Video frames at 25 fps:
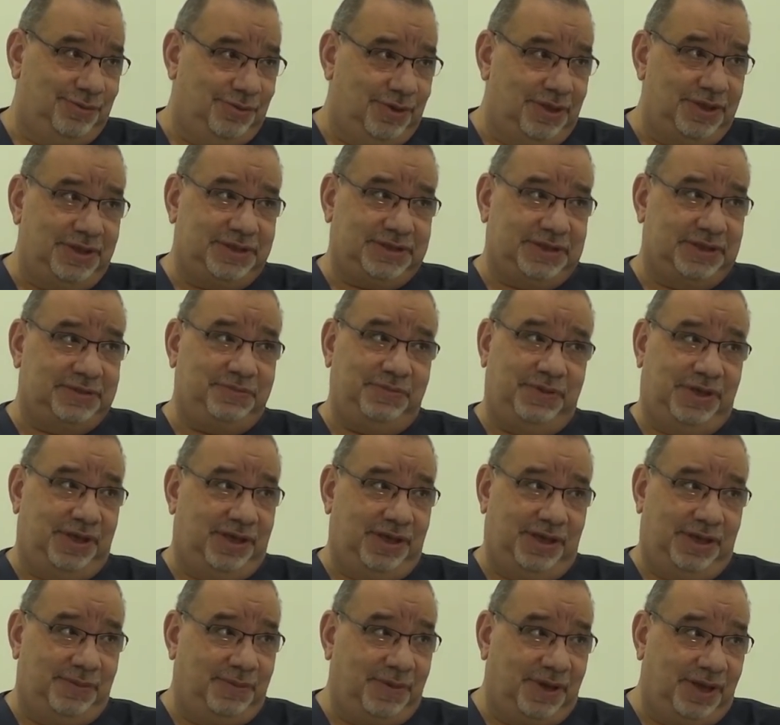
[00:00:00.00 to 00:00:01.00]
والتسميه
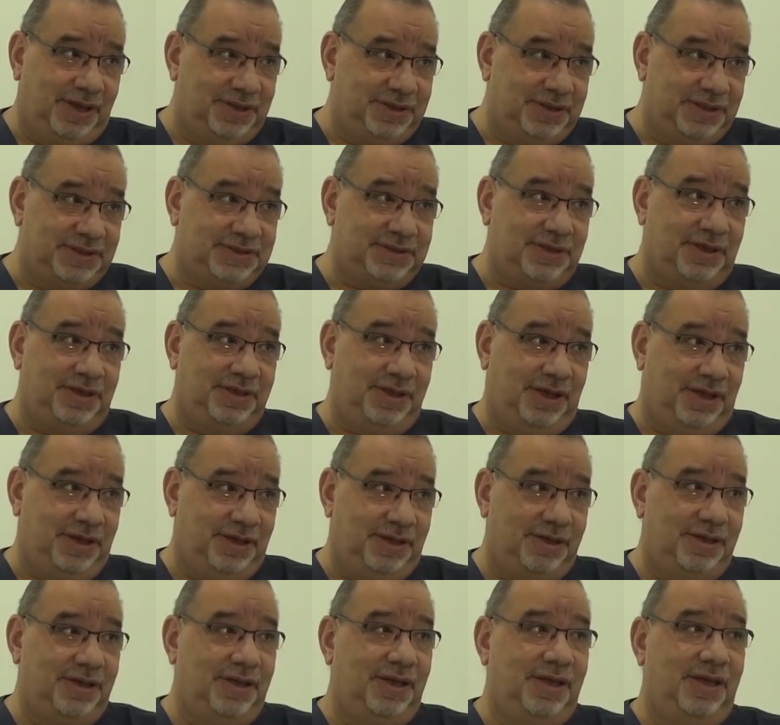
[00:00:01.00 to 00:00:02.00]
هي ما عاد
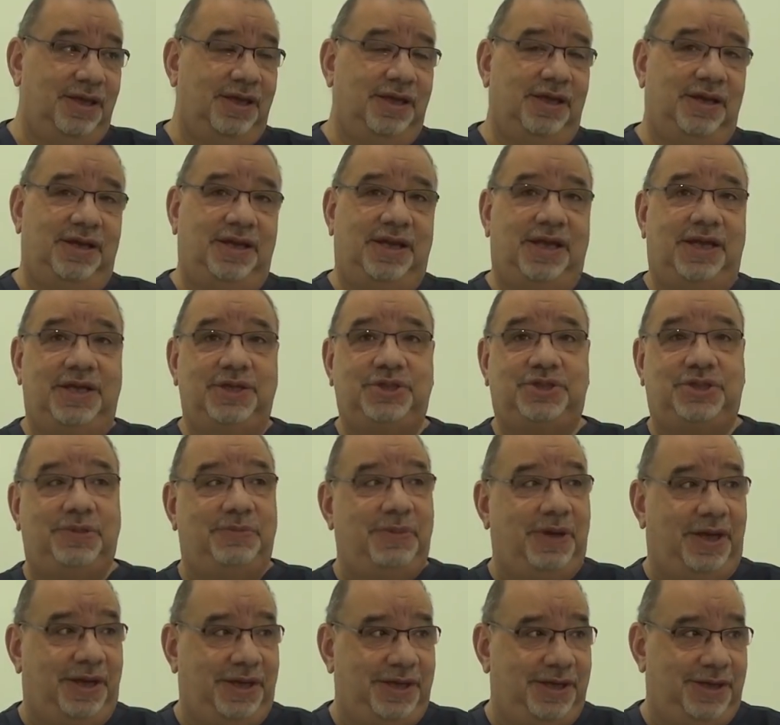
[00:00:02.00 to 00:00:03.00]
صالحة لا
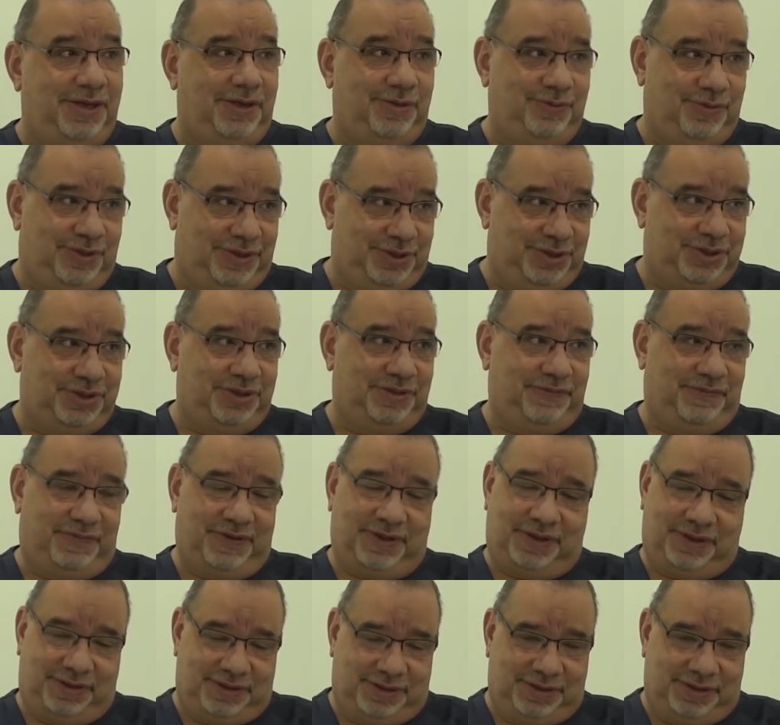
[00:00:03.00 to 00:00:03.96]
اجتماعيا ولا شيء ف...